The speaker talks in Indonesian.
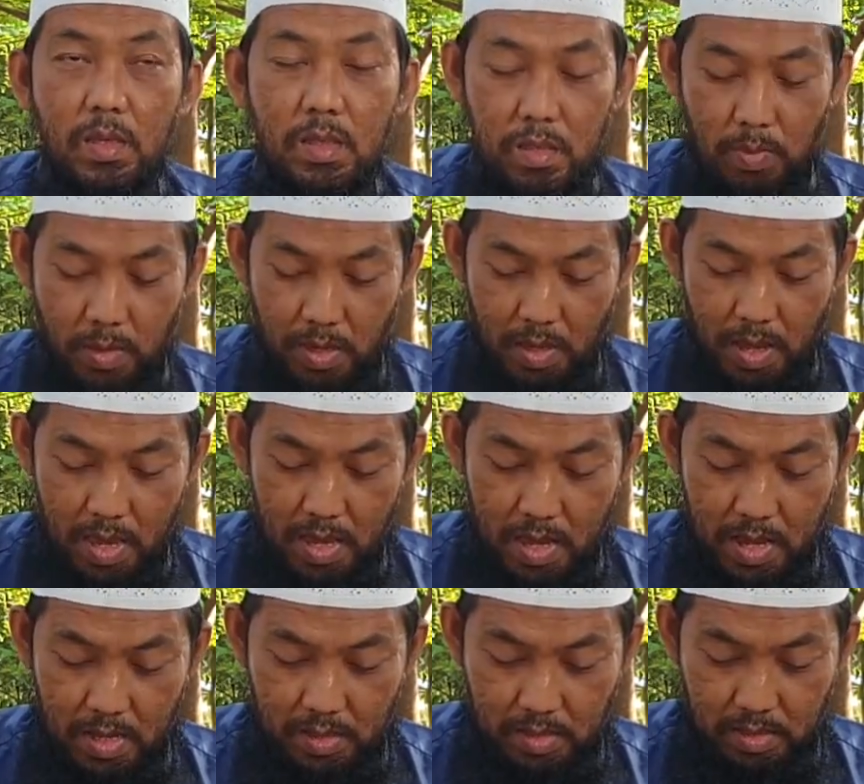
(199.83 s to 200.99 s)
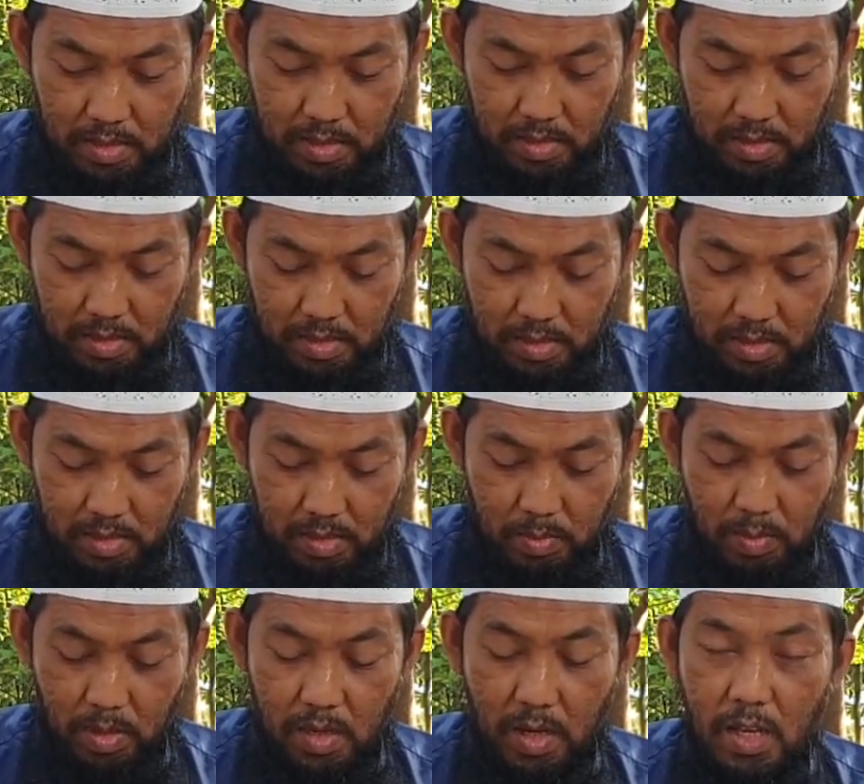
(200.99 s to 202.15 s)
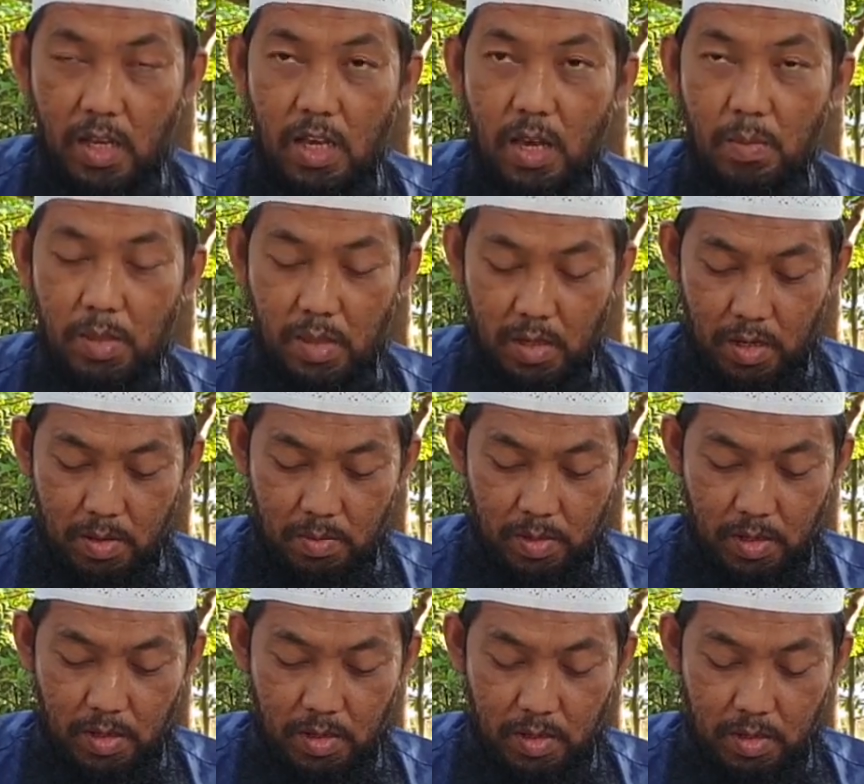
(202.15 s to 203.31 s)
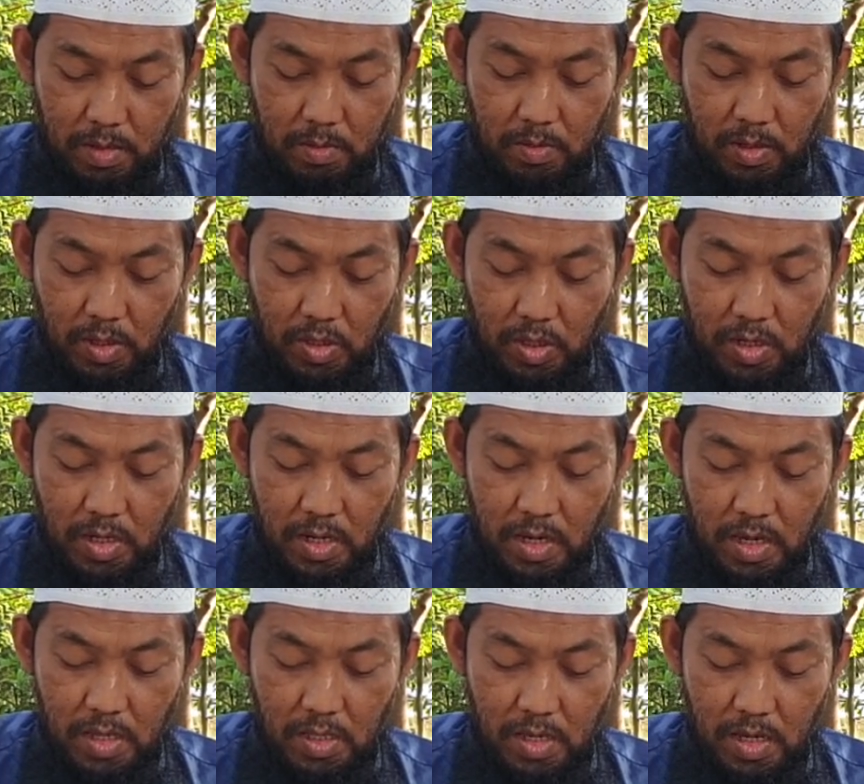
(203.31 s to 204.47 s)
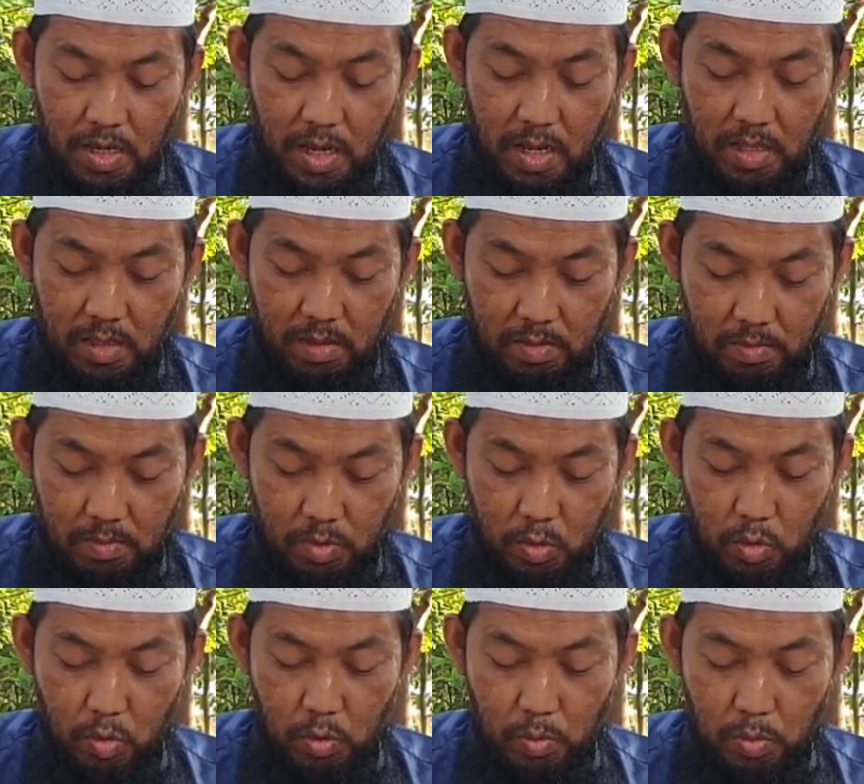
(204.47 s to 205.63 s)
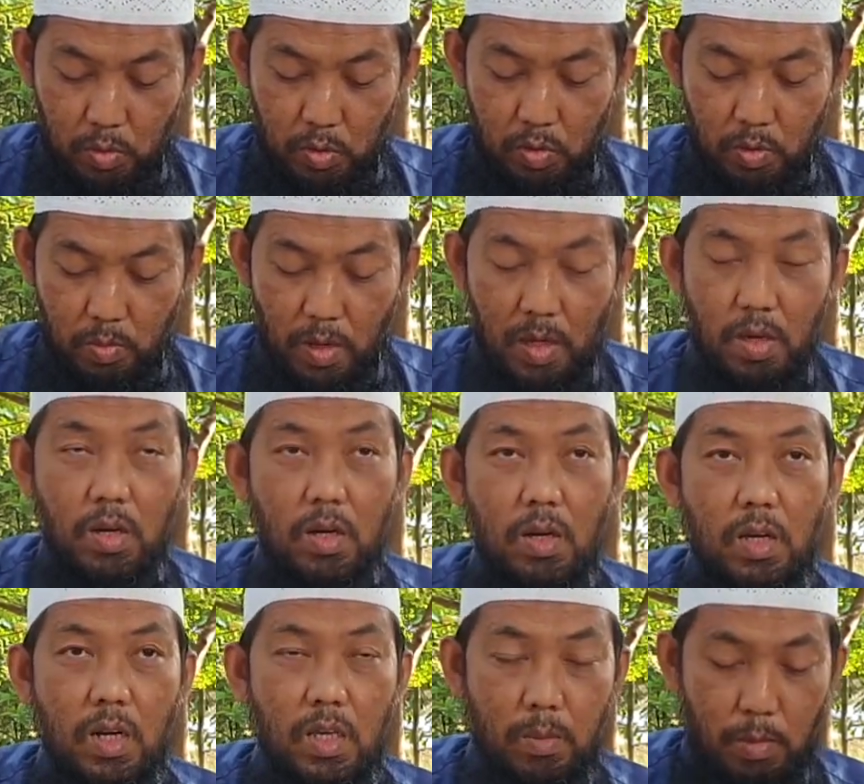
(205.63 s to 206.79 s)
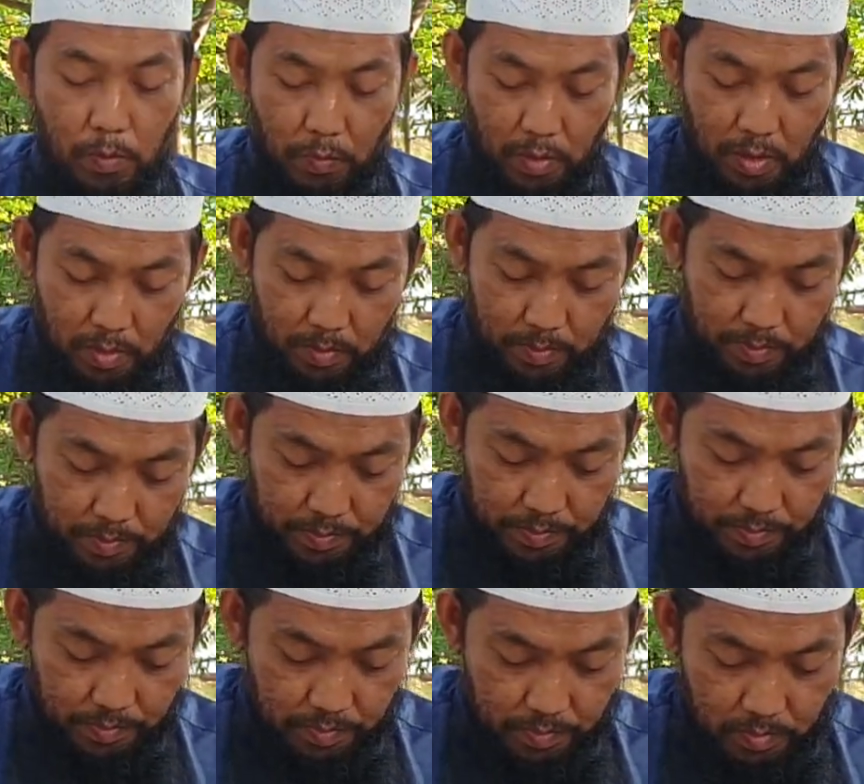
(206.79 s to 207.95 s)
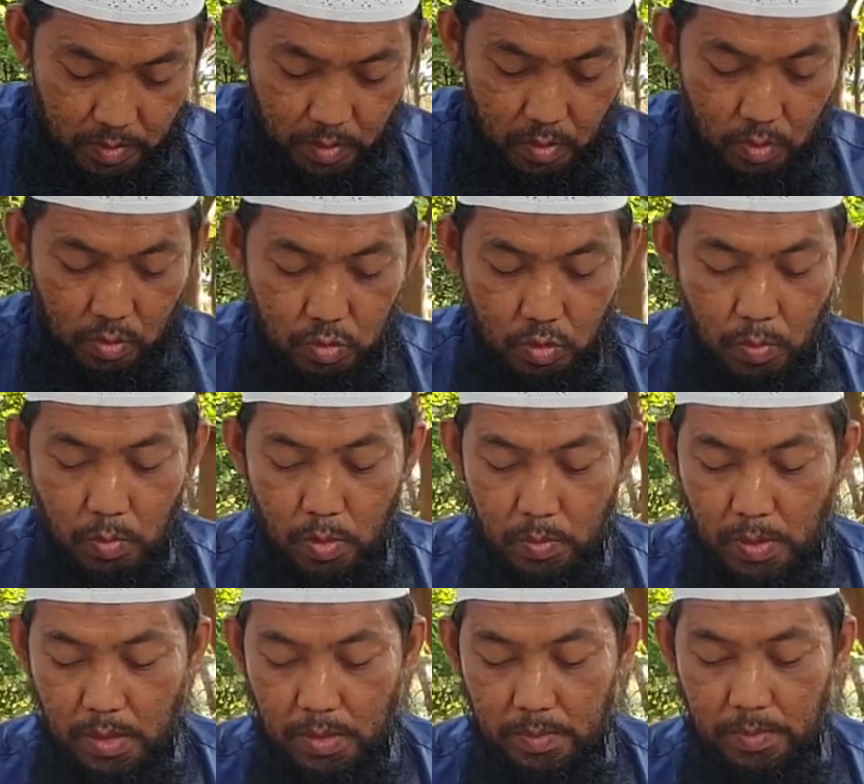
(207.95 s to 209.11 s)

sebagai ayat. Demikianlah kami telah merincikan ayat-ayat petunjuk-petunjuk bagi orang-orang yang berfikir. Yunus 24.